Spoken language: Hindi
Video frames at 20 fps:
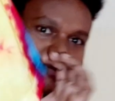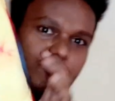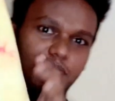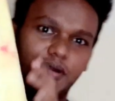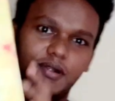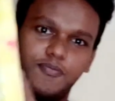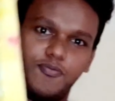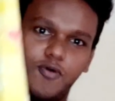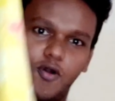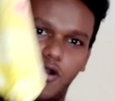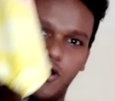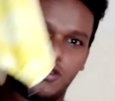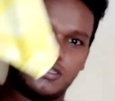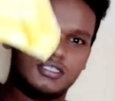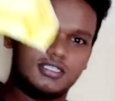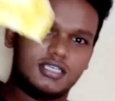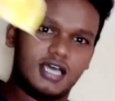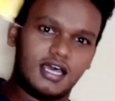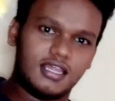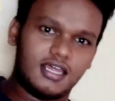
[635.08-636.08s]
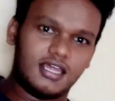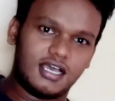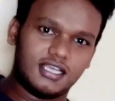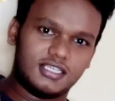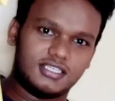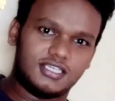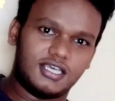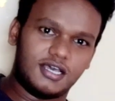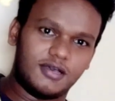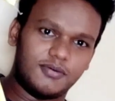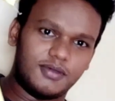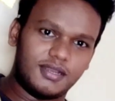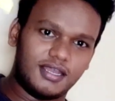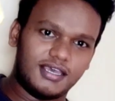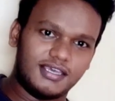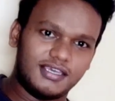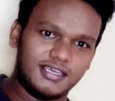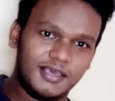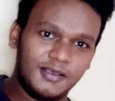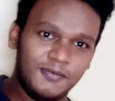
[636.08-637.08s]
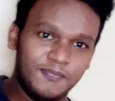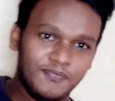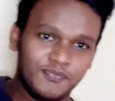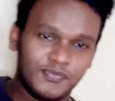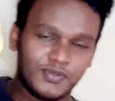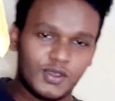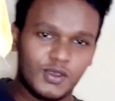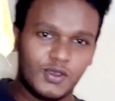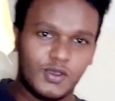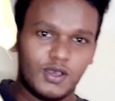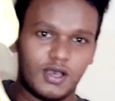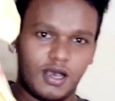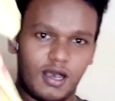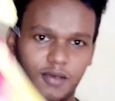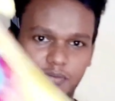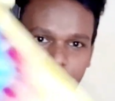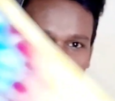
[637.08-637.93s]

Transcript: बट बहुत ज़्यादा अच्छा बना ये आप